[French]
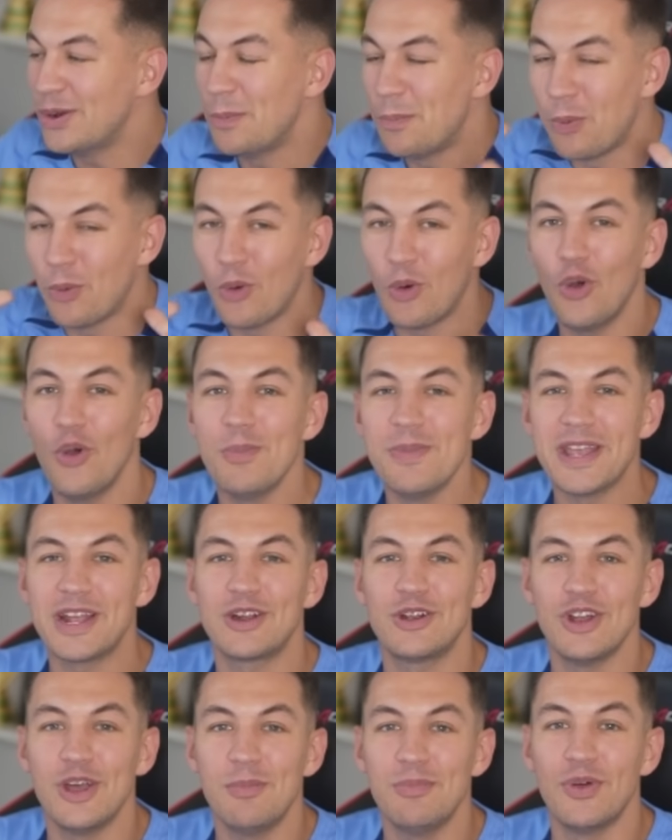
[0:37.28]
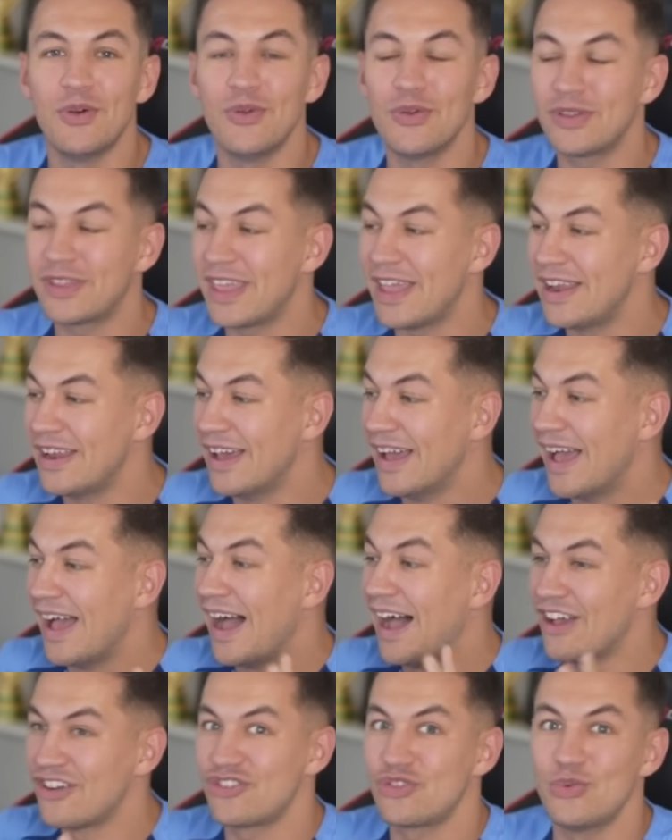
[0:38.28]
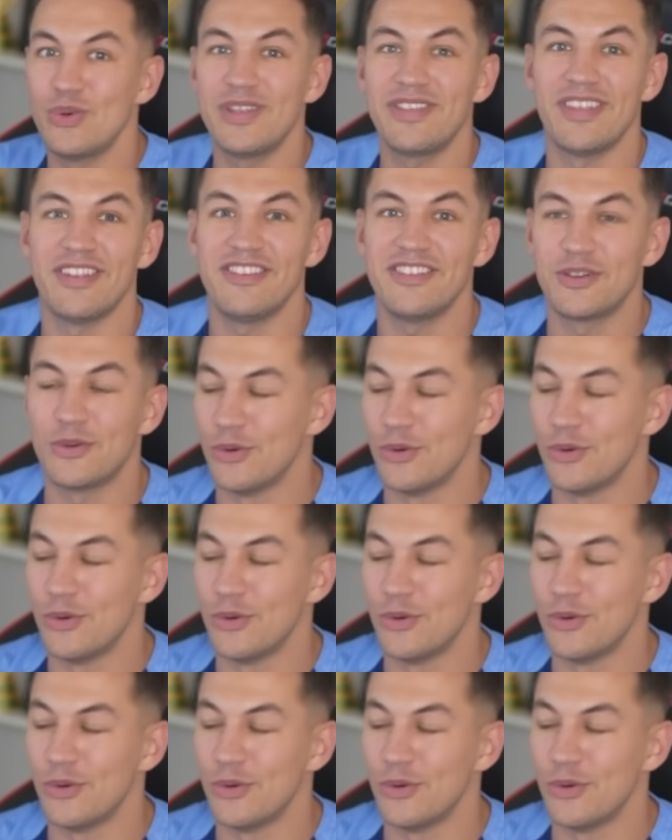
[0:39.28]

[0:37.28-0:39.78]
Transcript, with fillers: le premier club dans lequel a joué cette